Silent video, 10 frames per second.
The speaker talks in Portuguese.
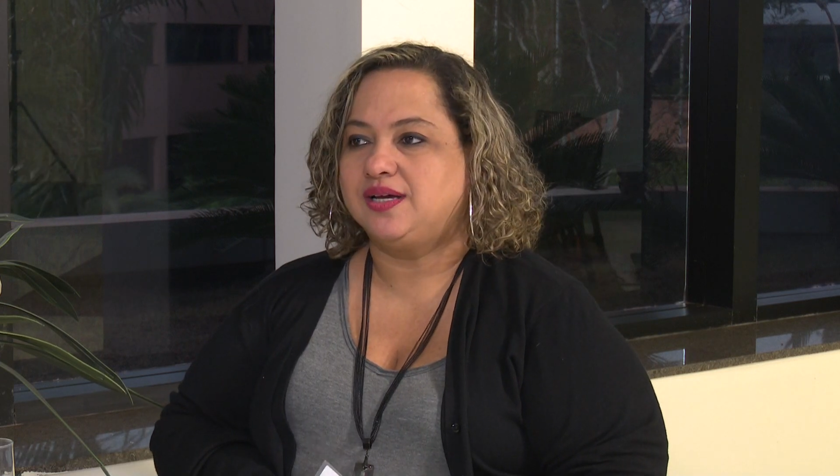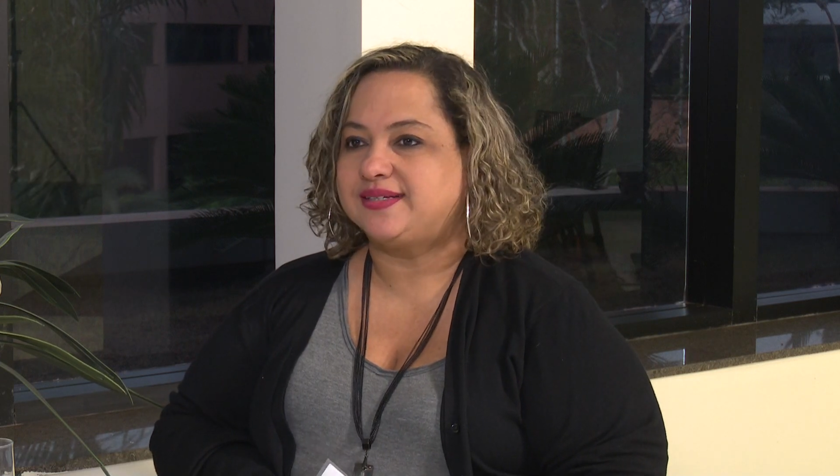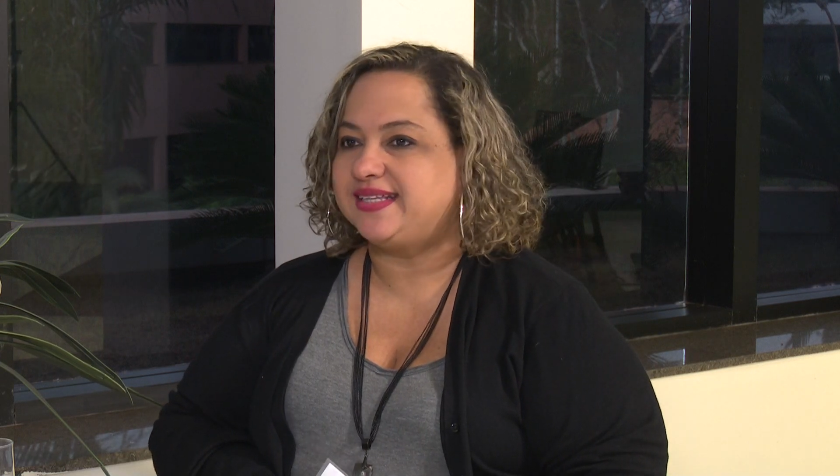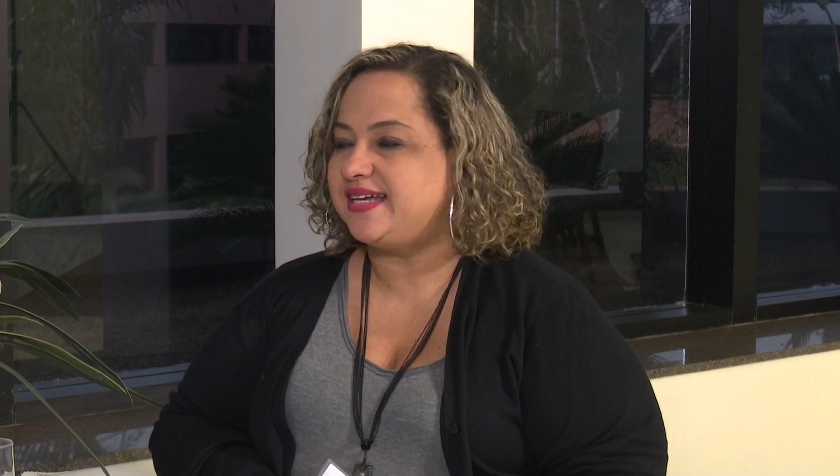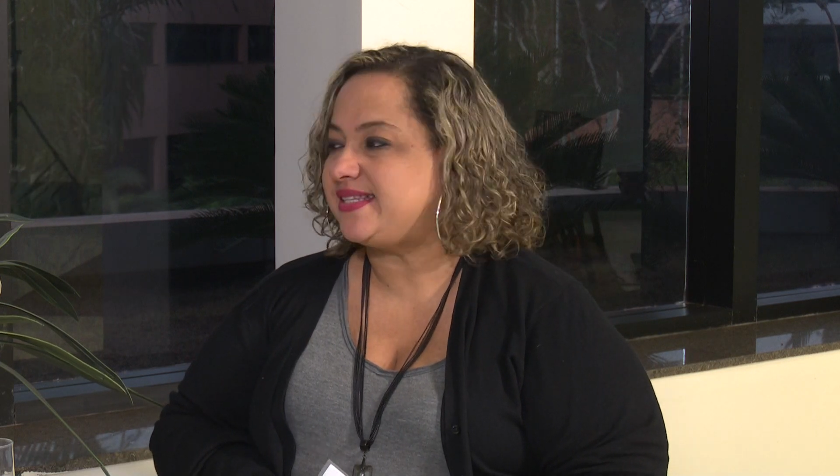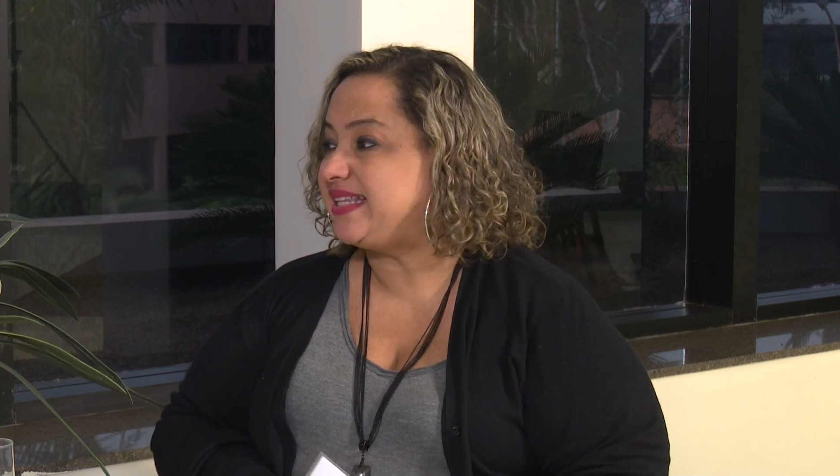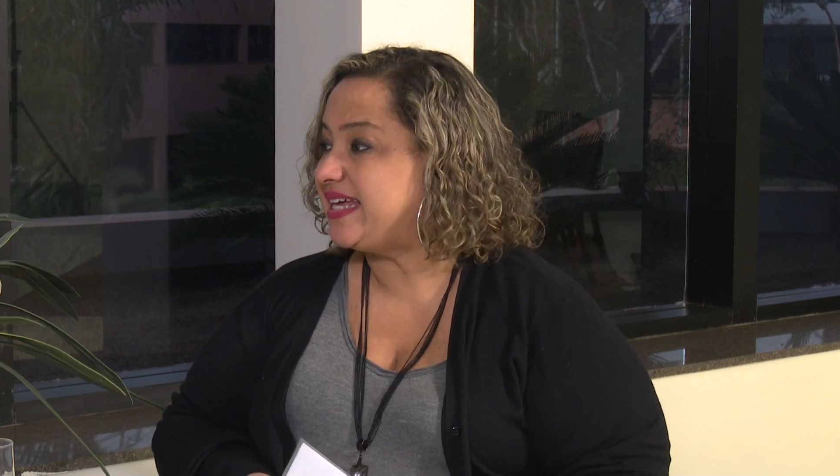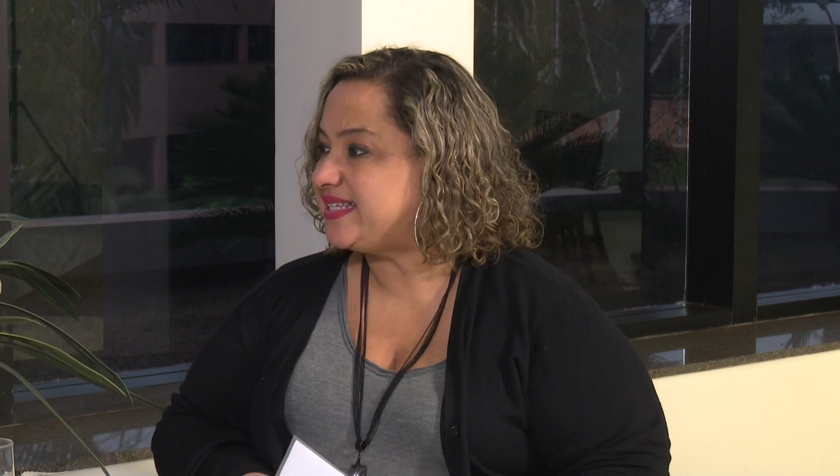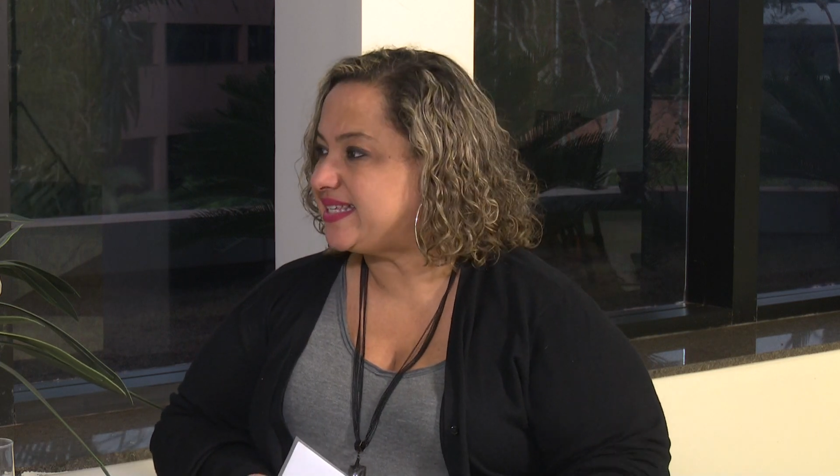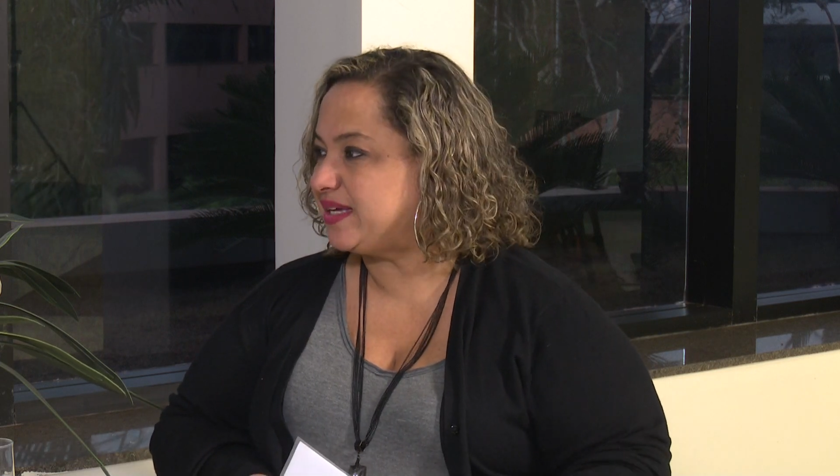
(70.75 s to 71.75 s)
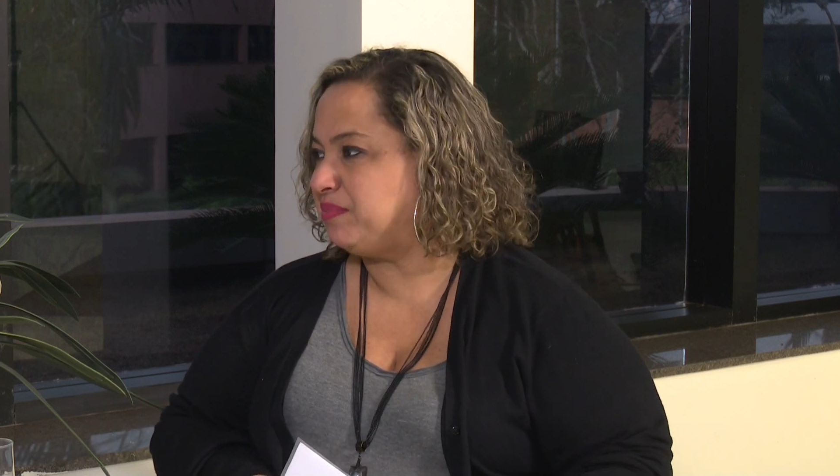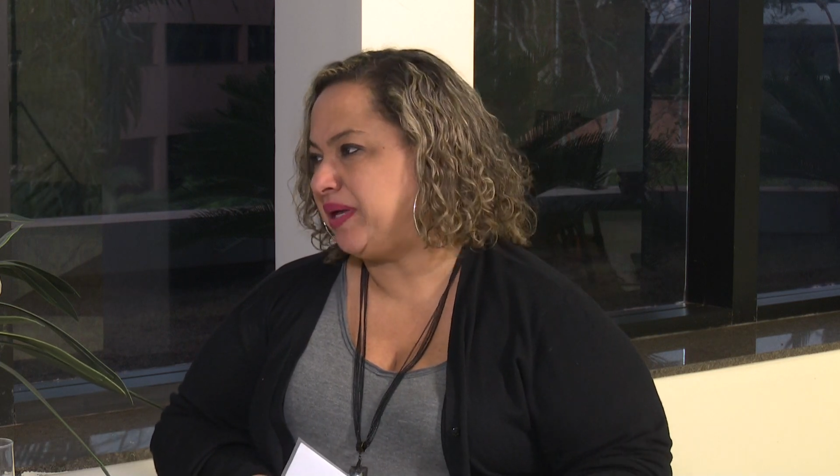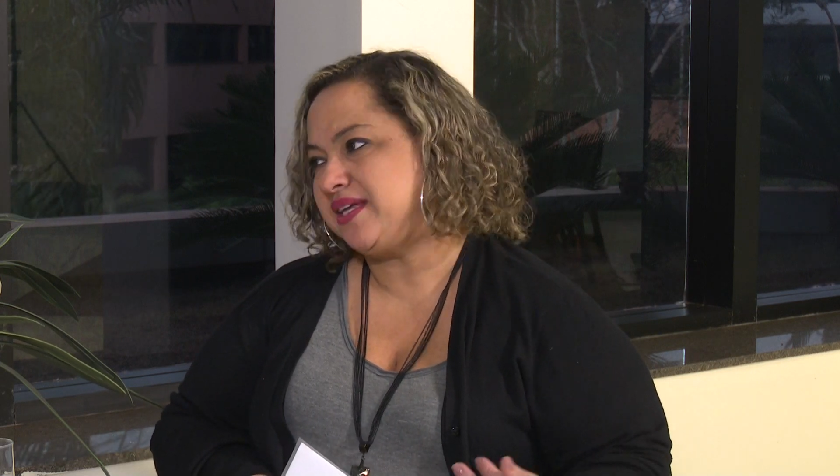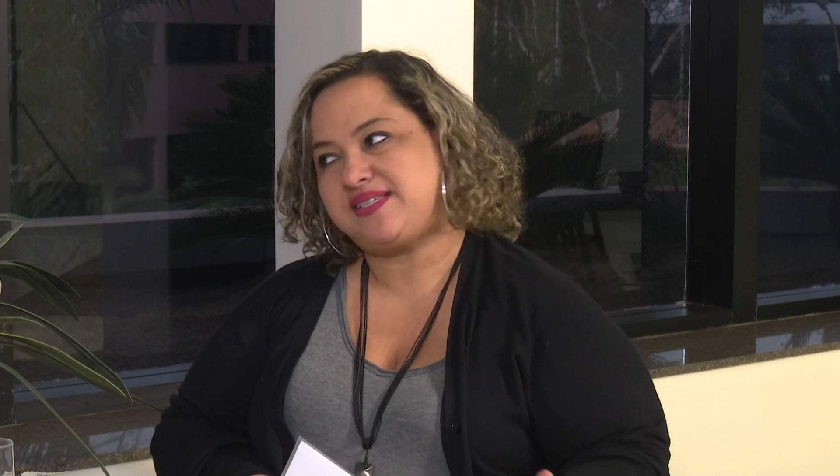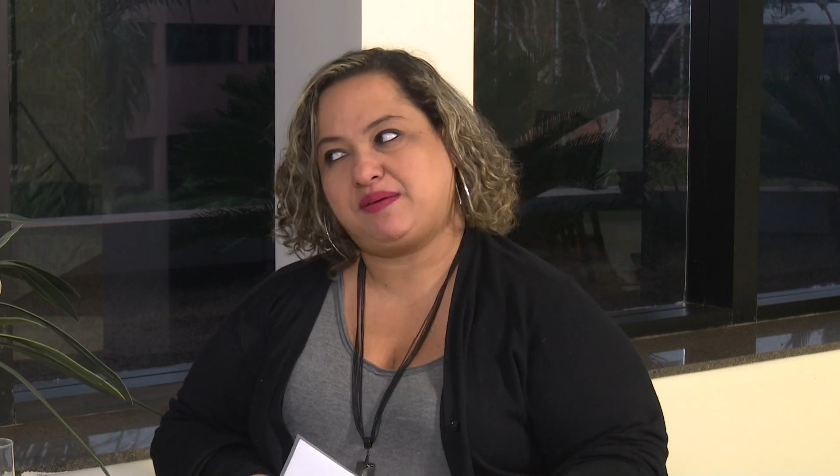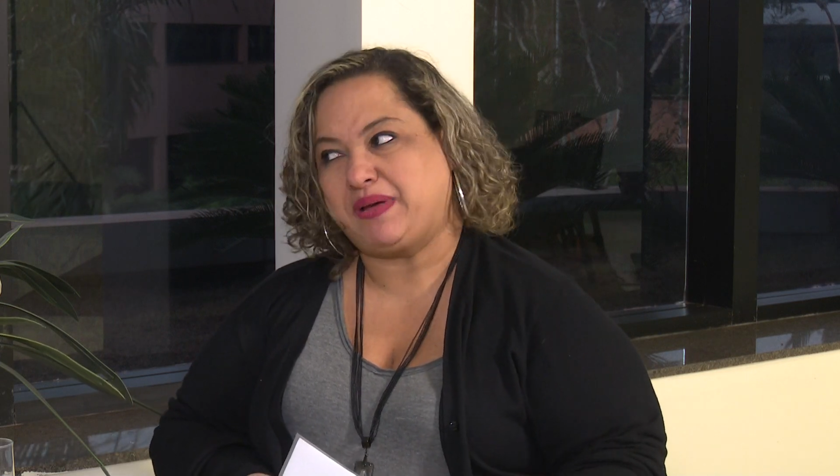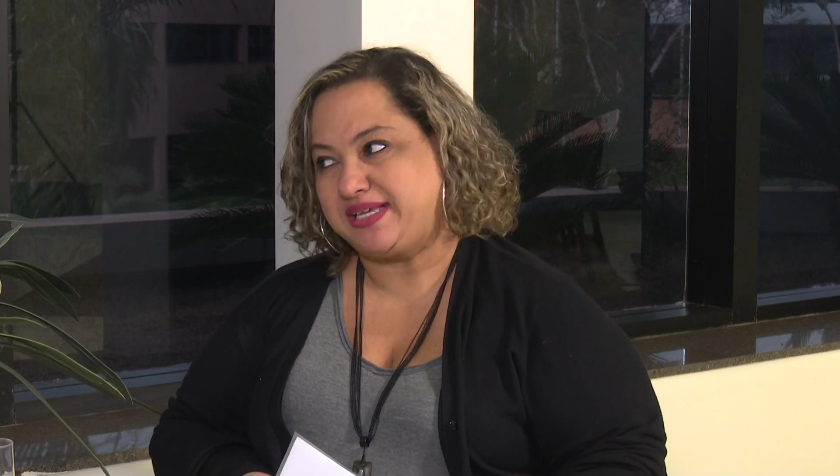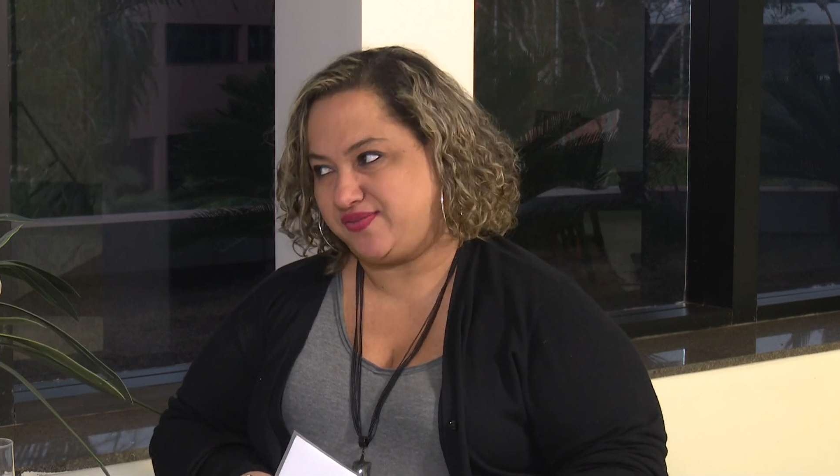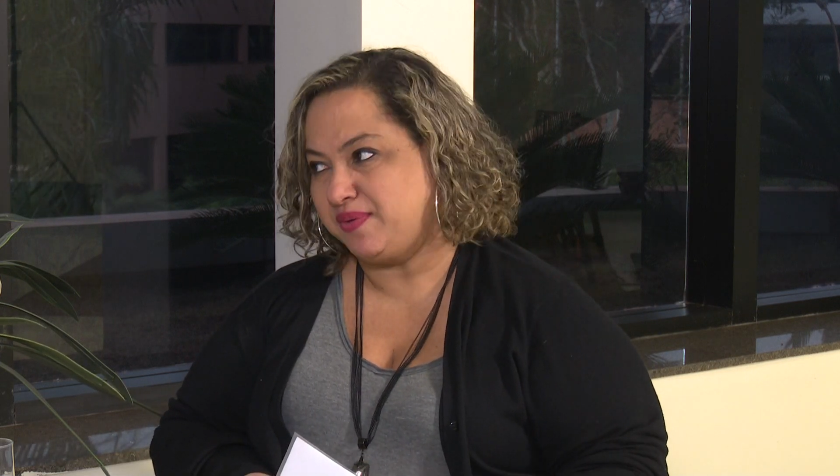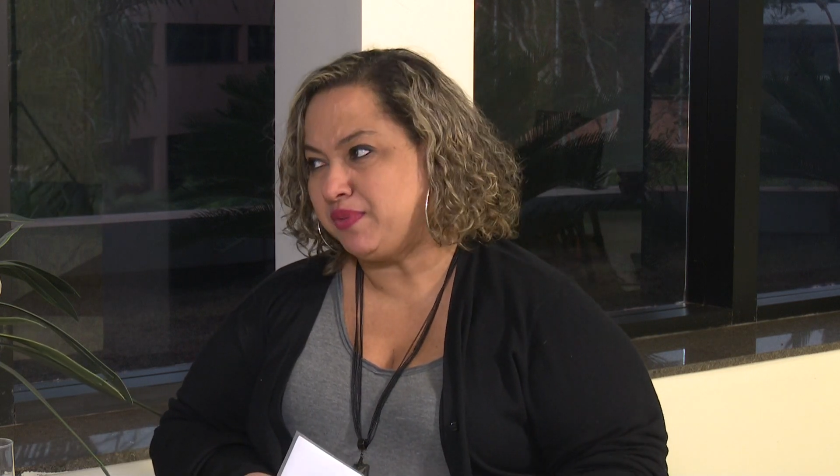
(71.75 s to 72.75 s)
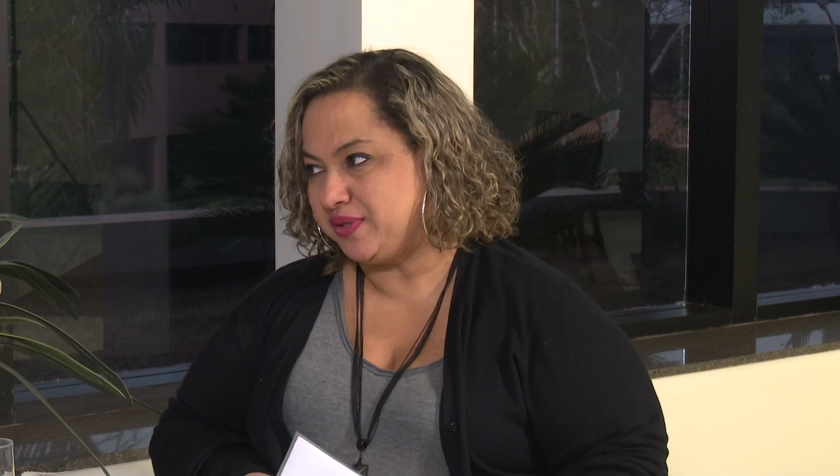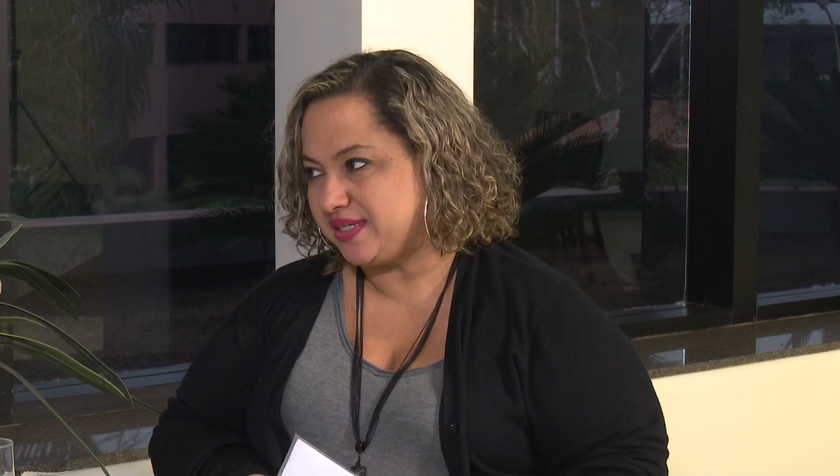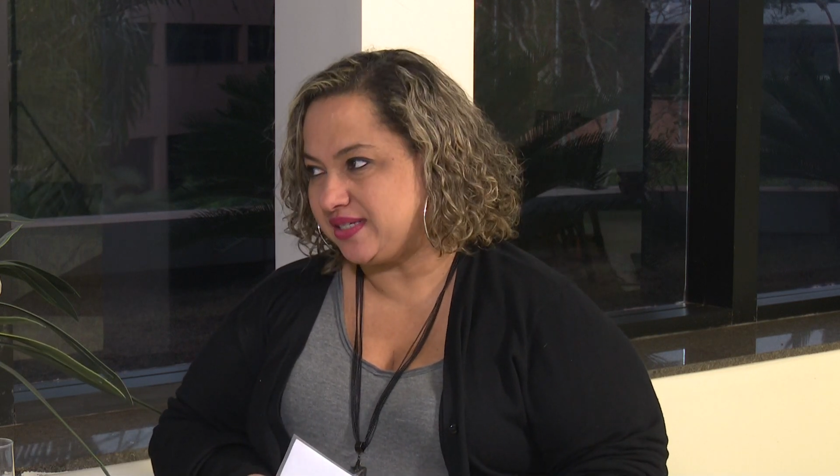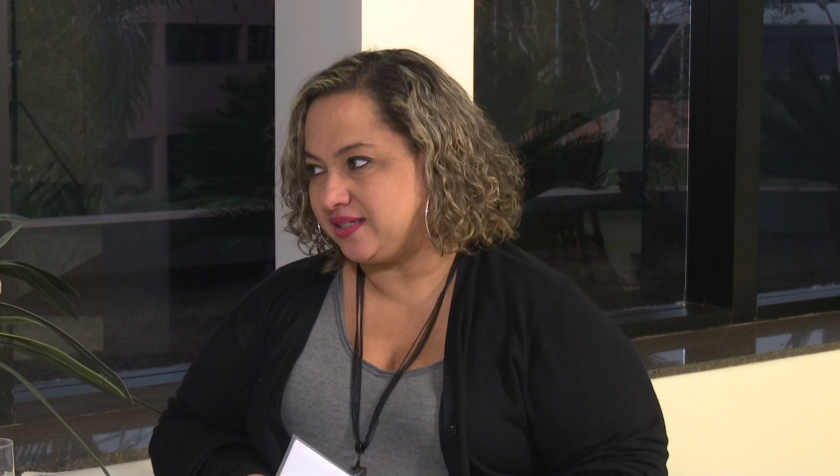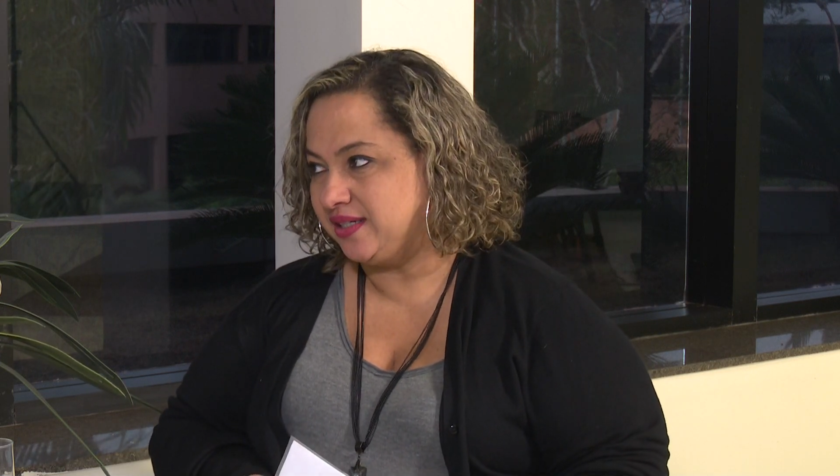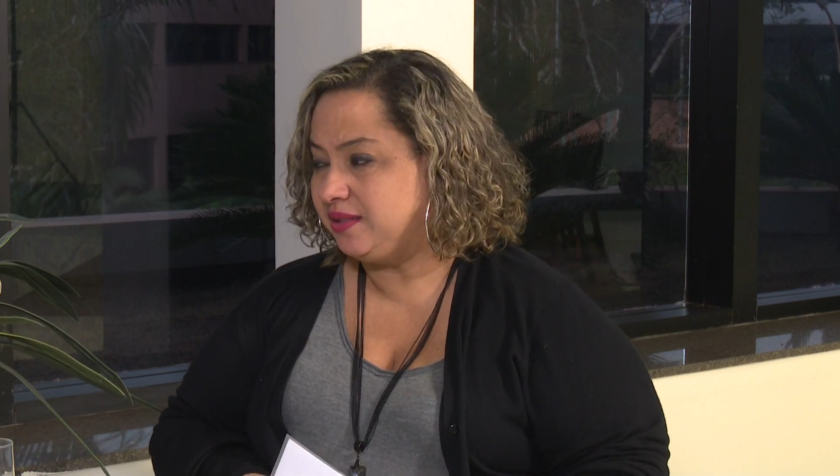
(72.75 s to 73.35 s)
das, dessas campanhas a mais famosa,